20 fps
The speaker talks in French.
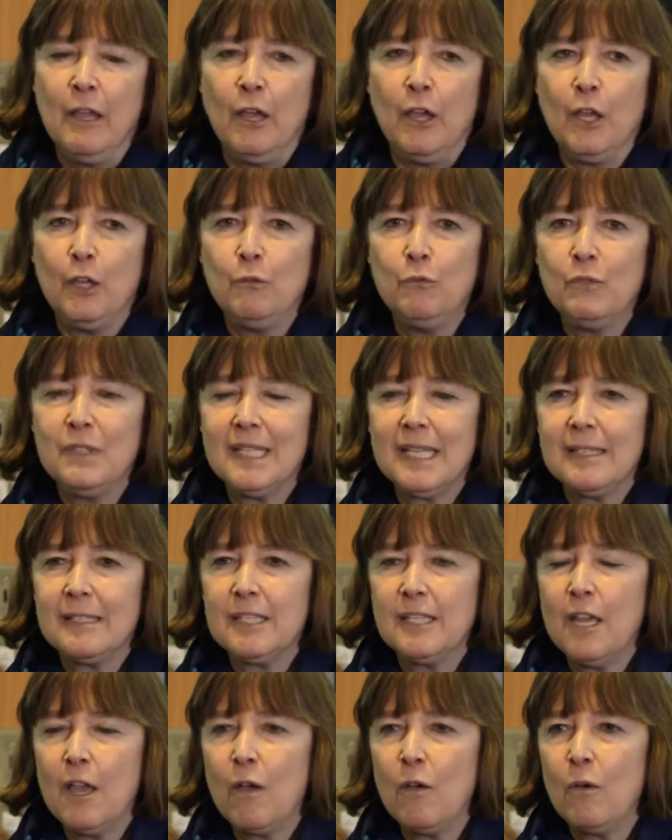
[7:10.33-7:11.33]
euh, nous
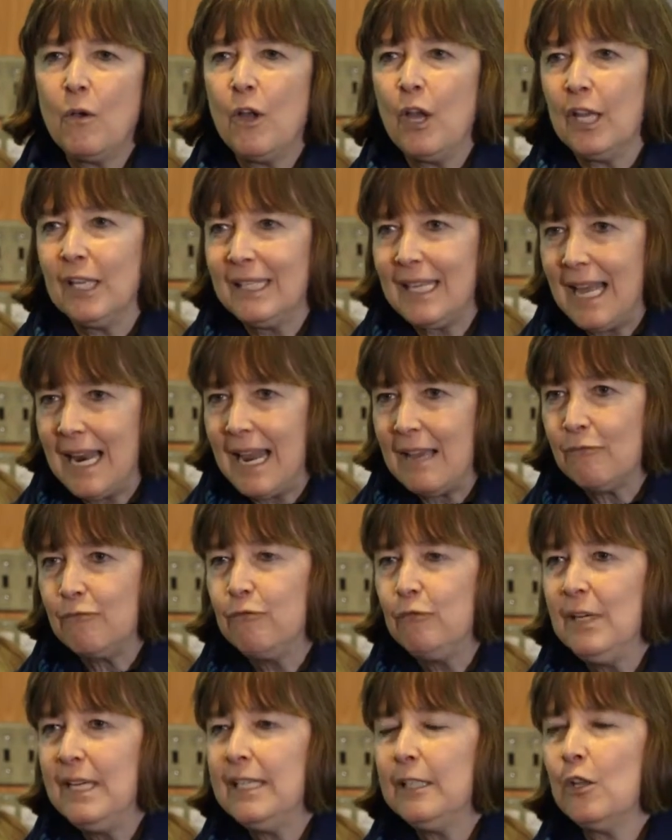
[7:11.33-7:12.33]
étions euh, dans la
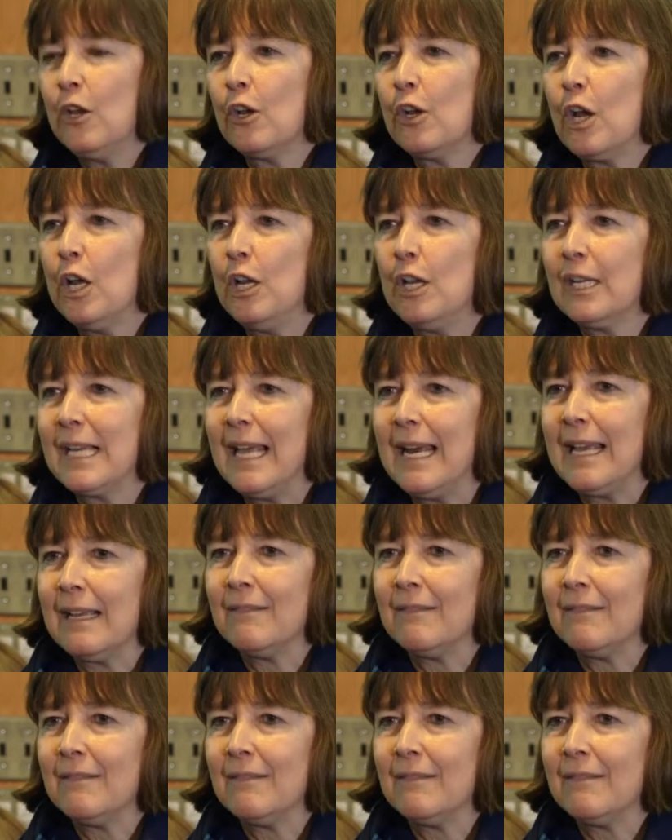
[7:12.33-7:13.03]
foulée d'un colloque à la